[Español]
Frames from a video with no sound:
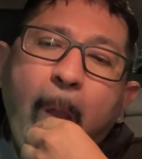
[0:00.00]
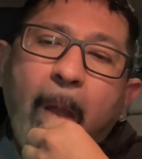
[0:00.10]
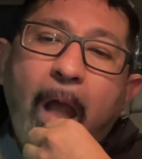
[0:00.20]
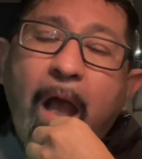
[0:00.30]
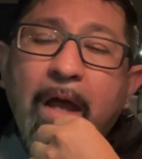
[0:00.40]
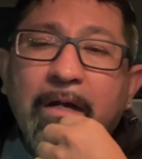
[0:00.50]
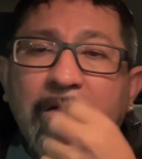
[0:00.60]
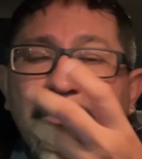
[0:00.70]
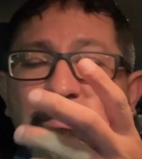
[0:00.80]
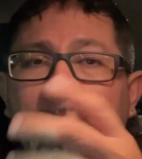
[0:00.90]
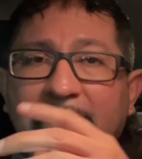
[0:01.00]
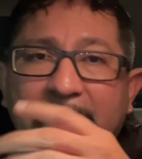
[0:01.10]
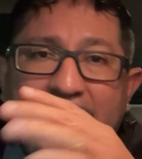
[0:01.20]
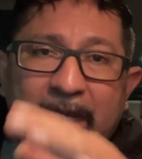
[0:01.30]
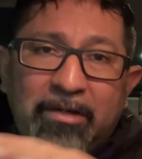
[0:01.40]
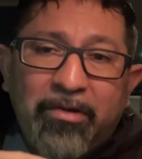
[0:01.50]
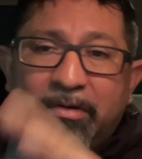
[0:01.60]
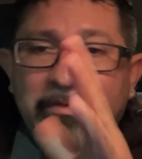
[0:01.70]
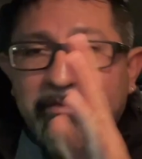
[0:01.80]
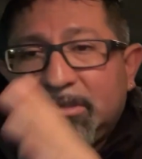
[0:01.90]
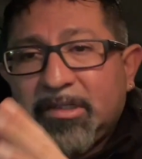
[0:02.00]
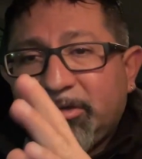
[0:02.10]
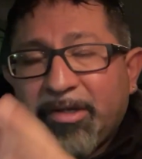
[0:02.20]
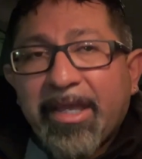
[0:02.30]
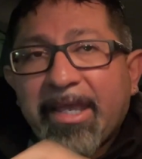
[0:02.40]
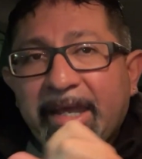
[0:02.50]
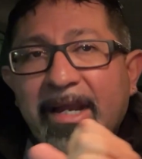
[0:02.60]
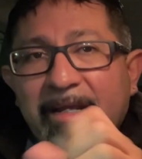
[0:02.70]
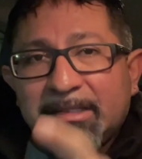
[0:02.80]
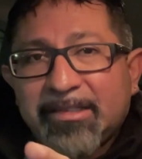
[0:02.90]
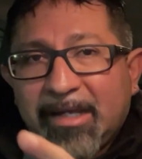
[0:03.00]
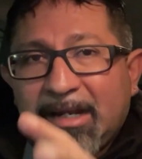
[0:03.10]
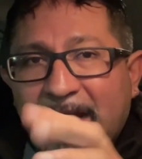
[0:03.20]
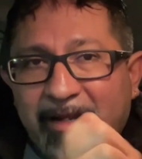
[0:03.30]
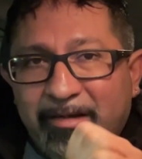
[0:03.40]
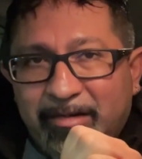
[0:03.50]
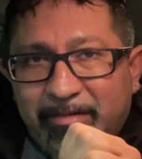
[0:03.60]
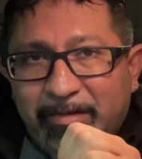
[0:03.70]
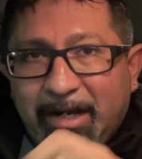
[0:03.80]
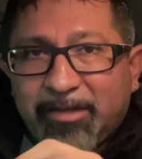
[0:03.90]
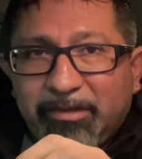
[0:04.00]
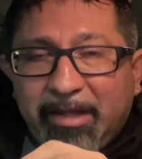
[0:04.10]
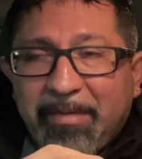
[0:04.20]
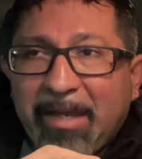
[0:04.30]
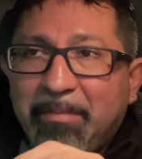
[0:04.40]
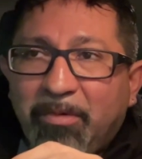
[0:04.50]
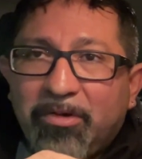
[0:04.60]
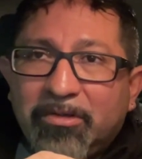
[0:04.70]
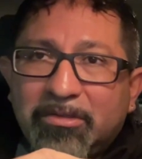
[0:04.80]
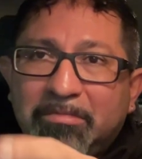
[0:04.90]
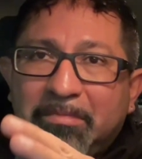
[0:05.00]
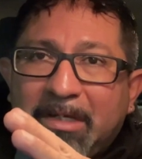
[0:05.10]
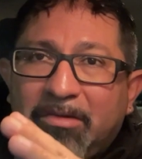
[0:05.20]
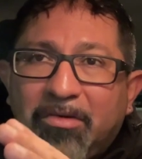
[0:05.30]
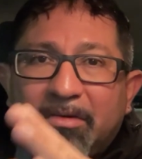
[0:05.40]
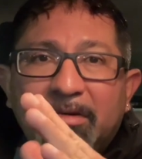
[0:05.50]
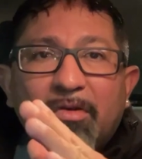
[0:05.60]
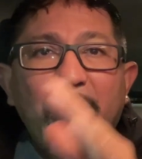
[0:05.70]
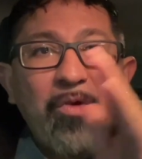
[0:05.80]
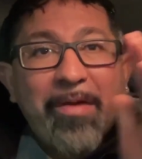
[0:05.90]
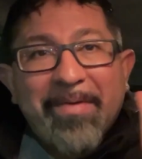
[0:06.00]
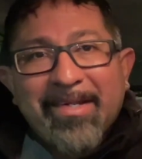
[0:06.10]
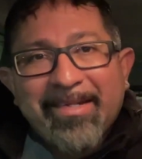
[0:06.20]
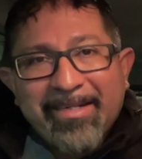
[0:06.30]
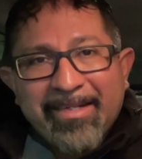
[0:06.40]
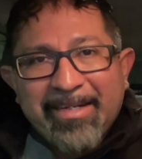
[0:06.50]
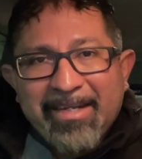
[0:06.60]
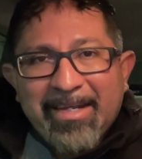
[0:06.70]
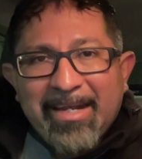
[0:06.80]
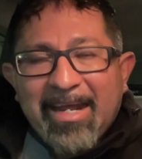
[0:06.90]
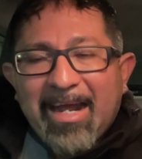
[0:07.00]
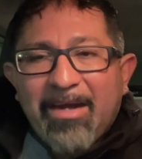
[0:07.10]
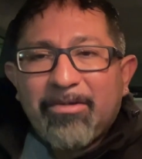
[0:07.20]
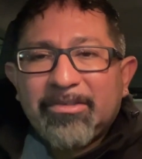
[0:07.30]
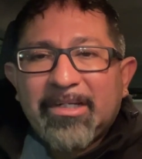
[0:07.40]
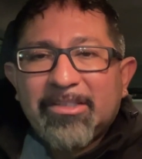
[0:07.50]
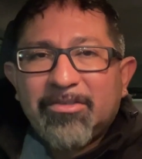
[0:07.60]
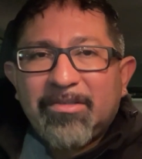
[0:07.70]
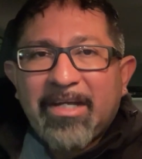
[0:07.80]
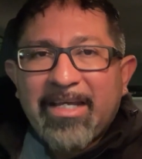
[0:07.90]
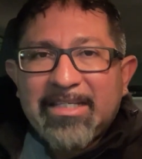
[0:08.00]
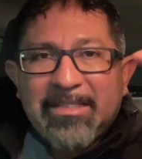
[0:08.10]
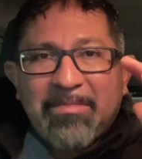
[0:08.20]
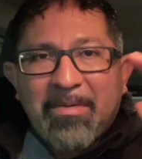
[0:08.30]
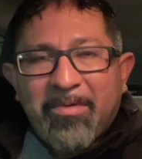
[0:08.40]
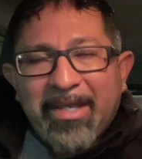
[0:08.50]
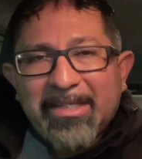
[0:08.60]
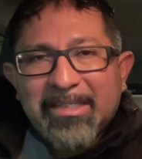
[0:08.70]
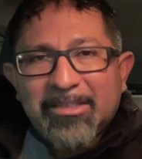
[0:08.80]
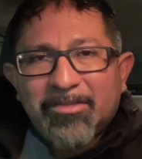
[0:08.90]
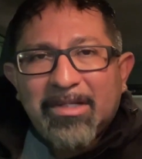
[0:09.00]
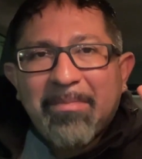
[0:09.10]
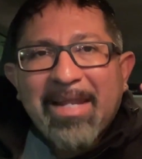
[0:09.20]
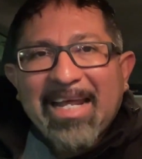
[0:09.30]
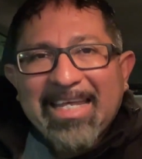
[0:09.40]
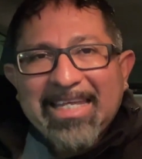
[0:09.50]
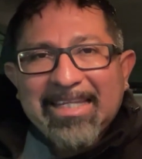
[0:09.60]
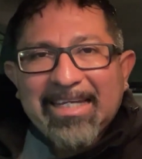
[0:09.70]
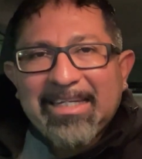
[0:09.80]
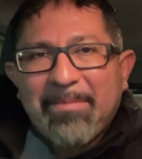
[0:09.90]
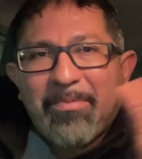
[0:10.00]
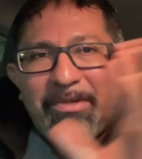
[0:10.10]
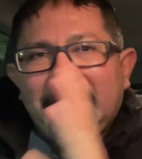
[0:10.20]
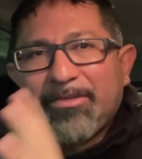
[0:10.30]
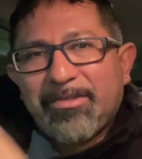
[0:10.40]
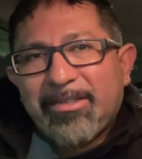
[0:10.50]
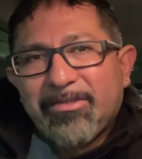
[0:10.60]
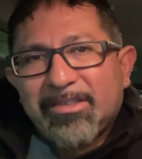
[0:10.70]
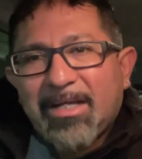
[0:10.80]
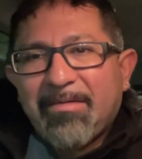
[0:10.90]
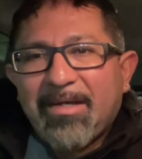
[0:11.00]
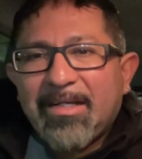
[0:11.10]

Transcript: Ah, resulta que ya no. Yo, llegué al lugar donde había bonos, mejor lo mueven a otra zona. Y si me voy a esa zona, me la quitan y ponen donde yo estaba.